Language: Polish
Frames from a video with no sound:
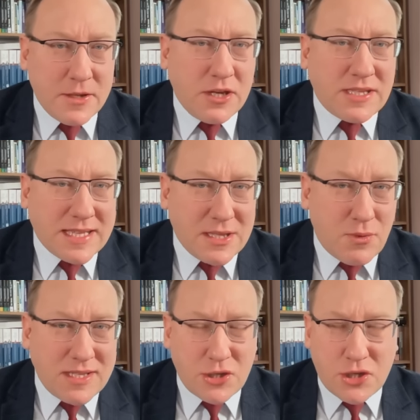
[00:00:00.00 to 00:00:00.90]
No i ta
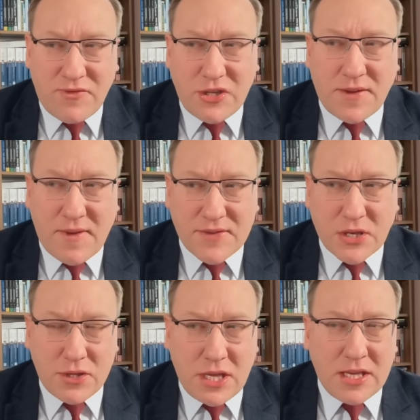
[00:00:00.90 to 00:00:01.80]
sytuacja rzeczywiście we
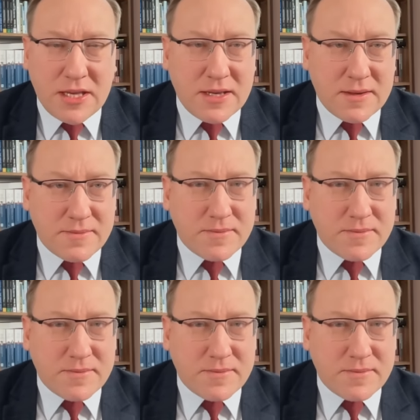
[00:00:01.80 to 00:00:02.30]
wschodniej y,